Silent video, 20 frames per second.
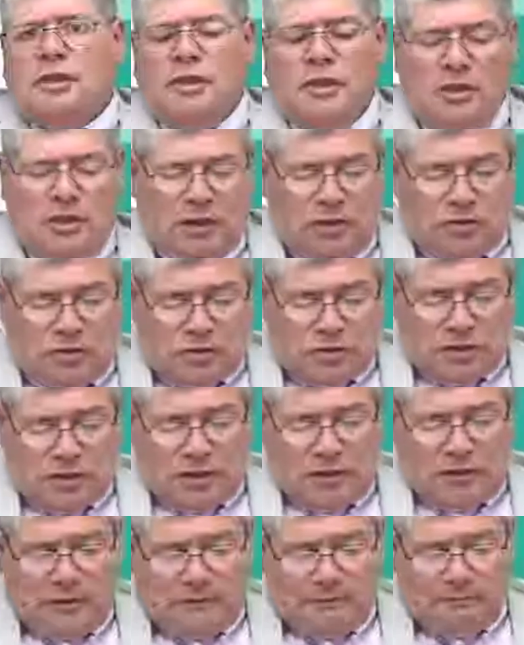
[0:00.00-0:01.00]

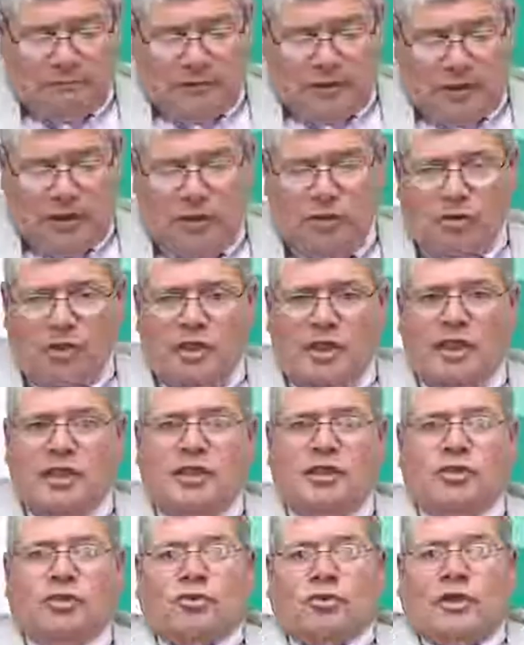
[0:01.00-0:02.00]
Entonces, ellos eran
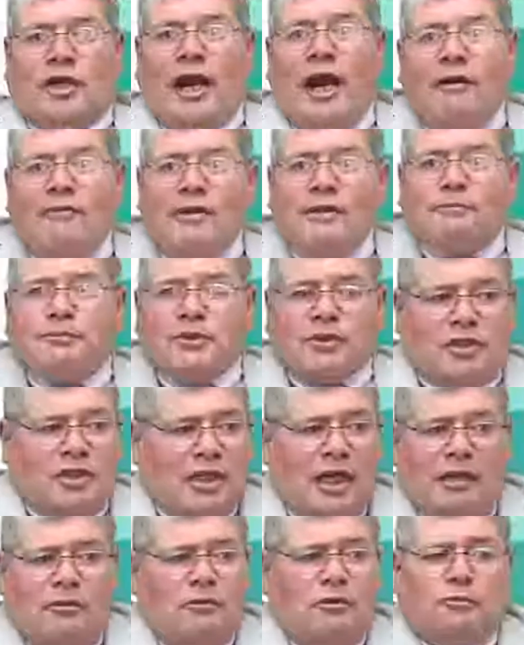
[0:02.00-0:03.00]
intocables porque
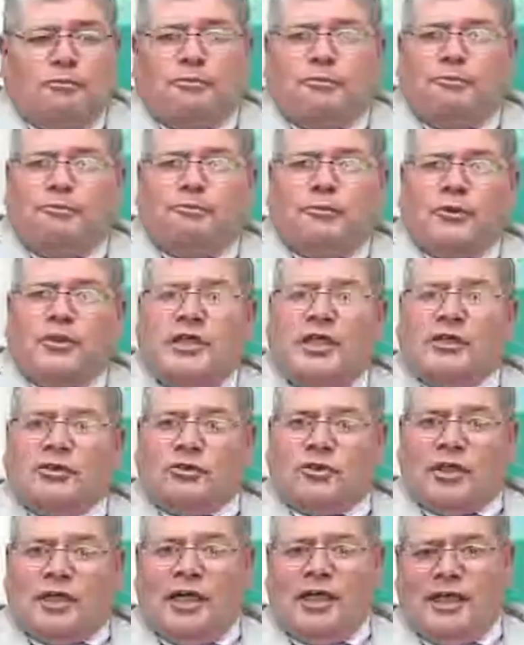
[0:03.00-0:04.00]
nadie los podía
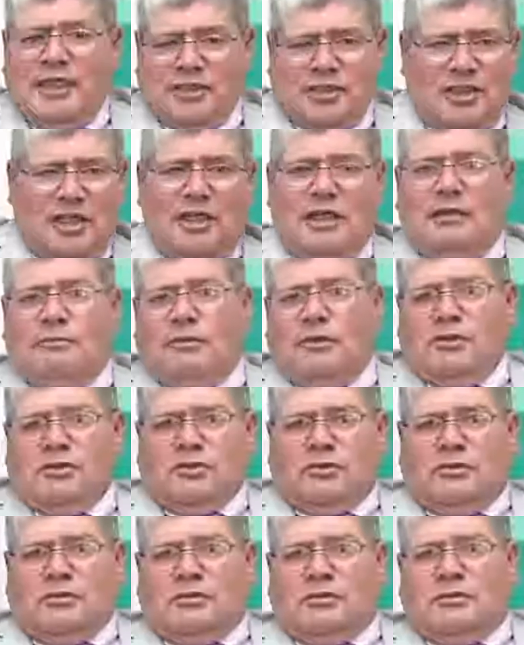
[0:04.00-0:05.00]
tocar, era el
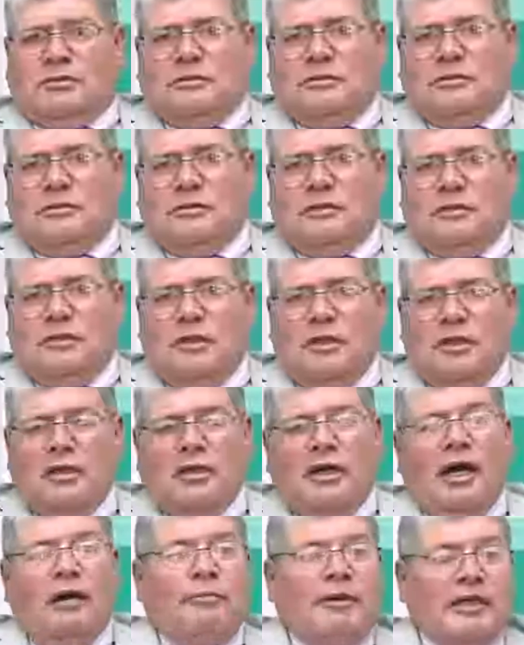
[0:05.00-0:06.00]
leproso
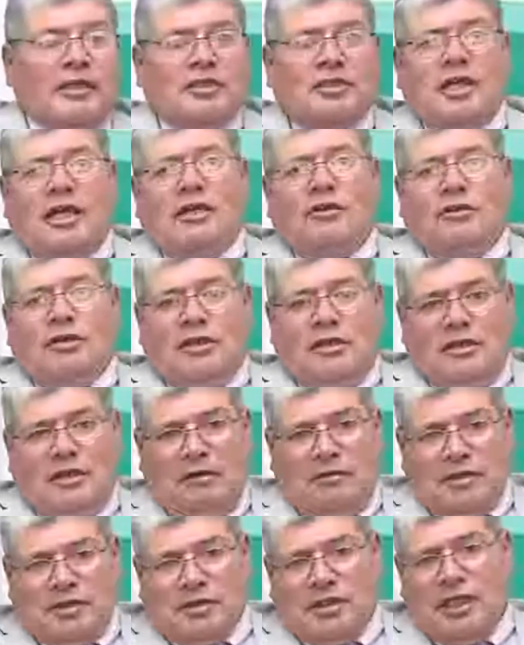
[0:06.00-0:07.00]
apartado,
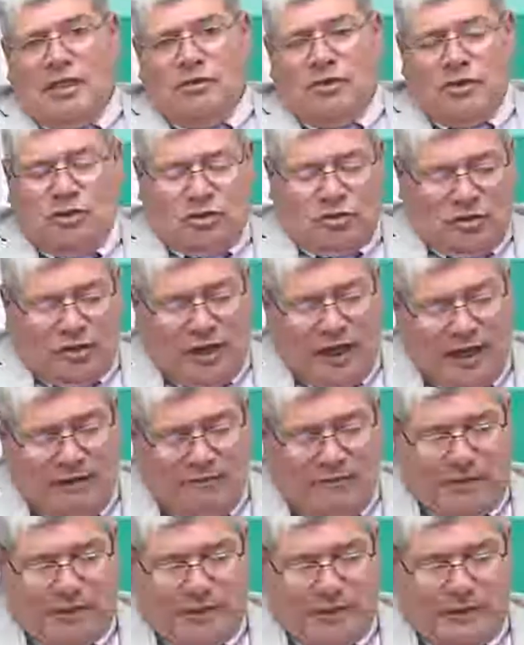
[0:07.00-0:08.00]
esclavizado,
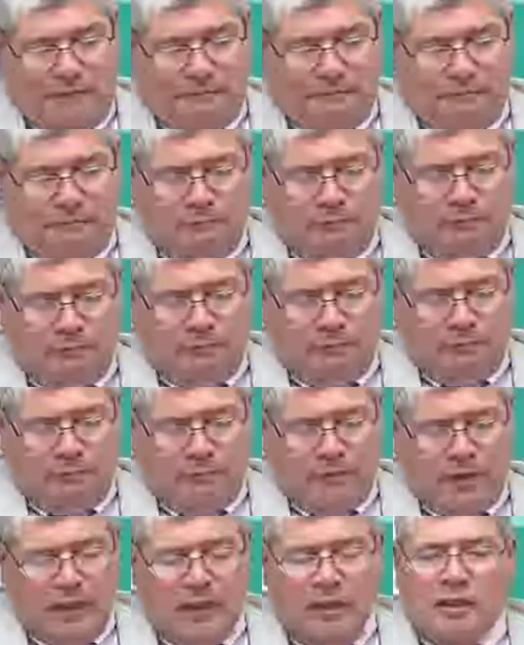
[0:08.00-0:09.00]
intocable
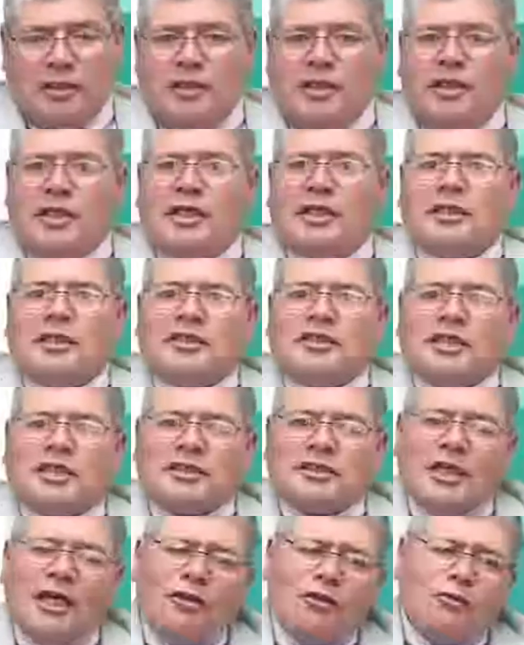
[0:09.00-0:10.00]
y eran
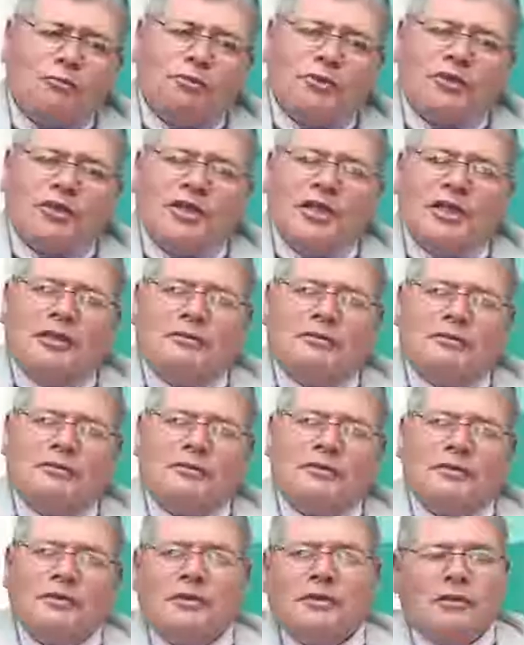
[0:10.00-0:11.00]
rechazados por quién?
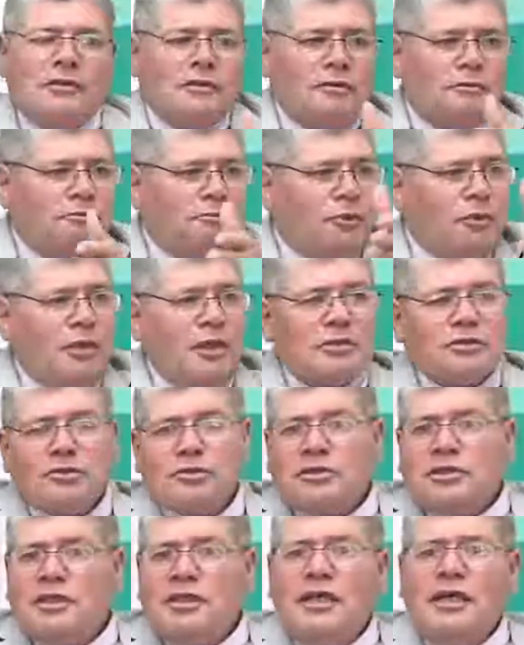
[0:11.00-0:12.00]
Por la
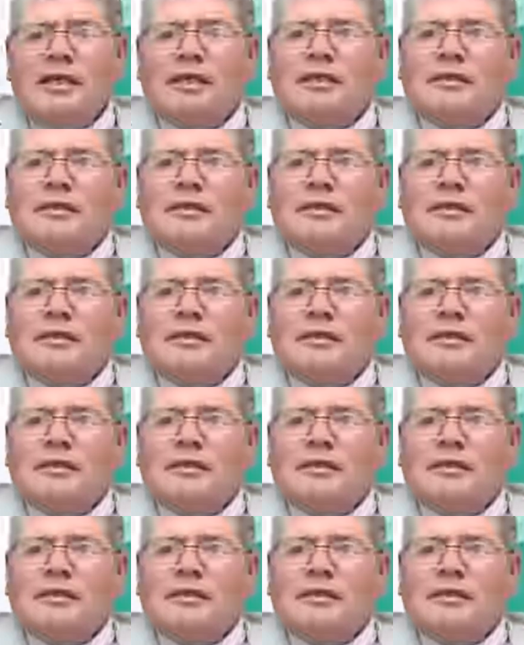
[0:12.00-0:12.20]
sociedad.